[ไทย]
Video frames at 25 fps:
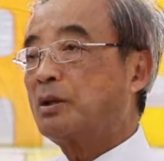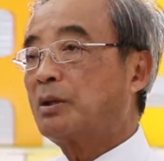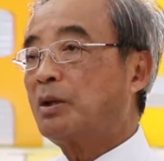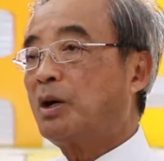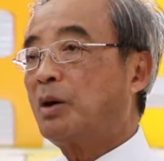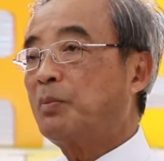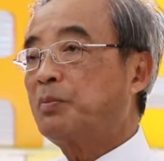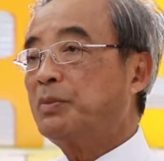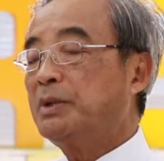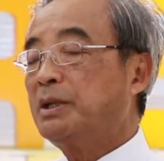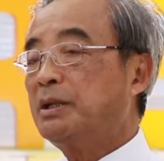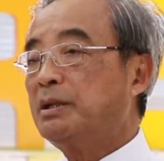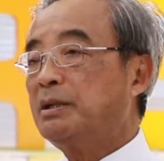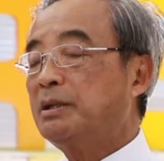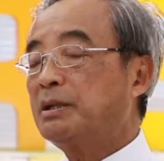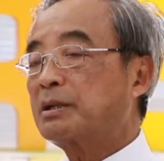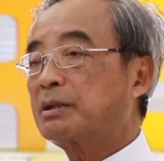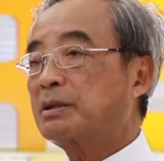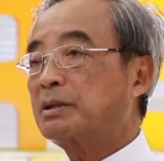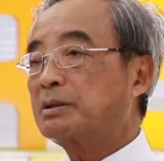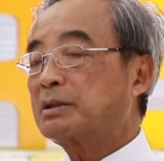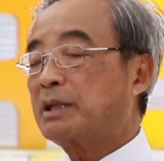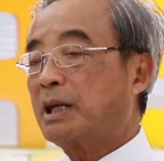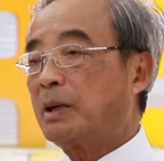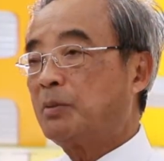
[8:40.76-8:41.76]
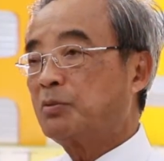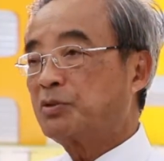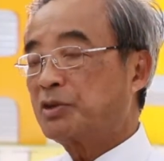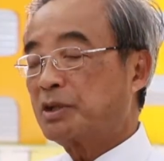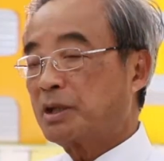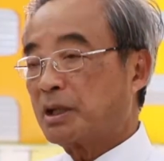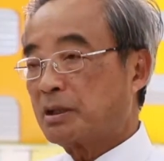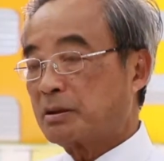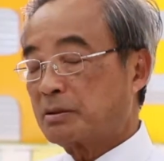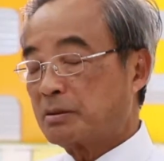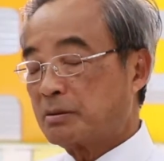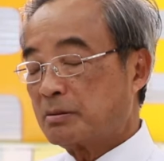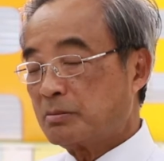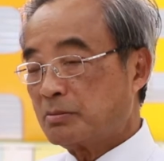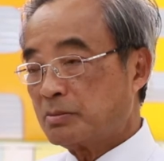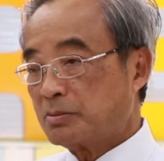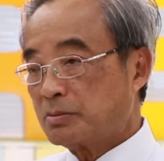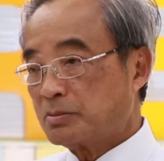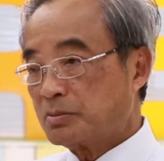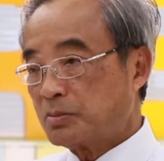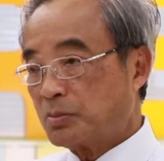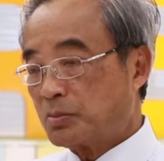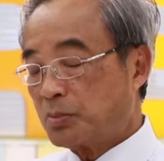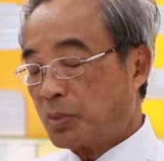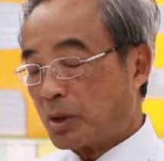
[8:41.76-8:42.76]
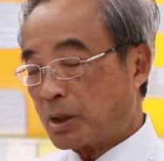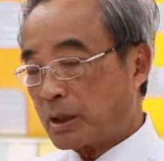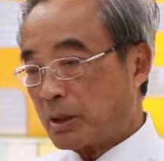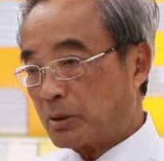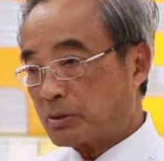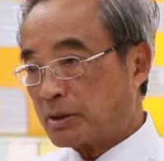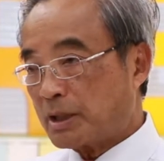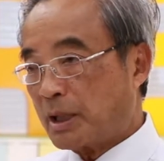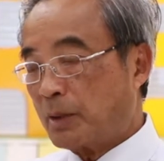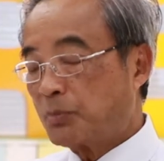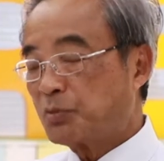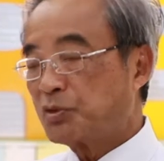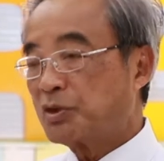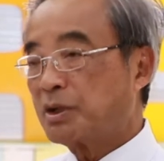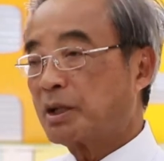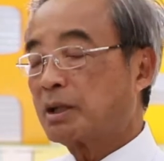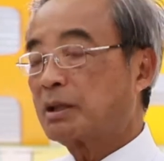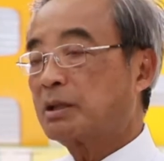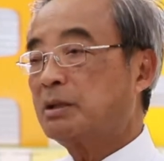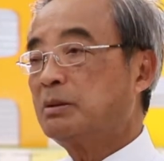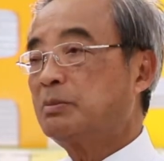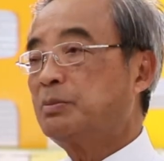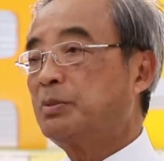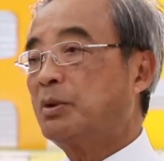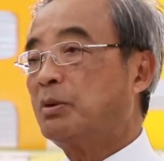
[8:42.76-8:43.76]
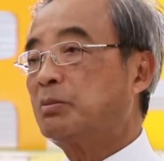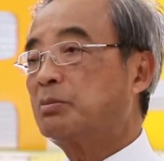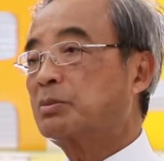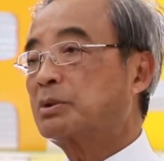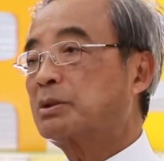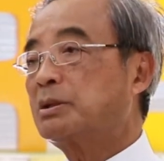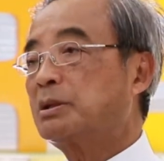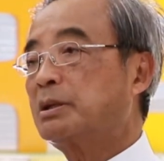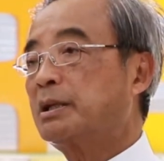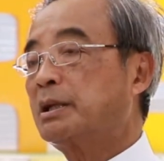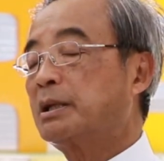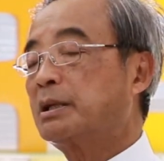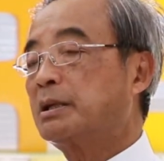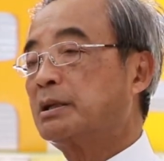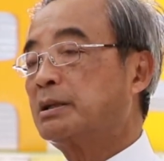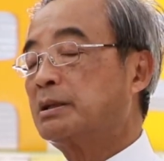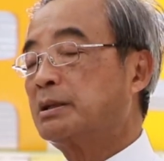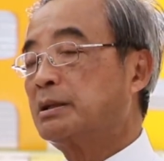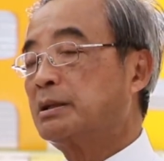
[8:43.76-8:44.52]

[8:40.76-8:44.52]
รอบนี้เนี่ยก็ตามเสด็จพวกเราตามเสด็จแล้วผมก็ได้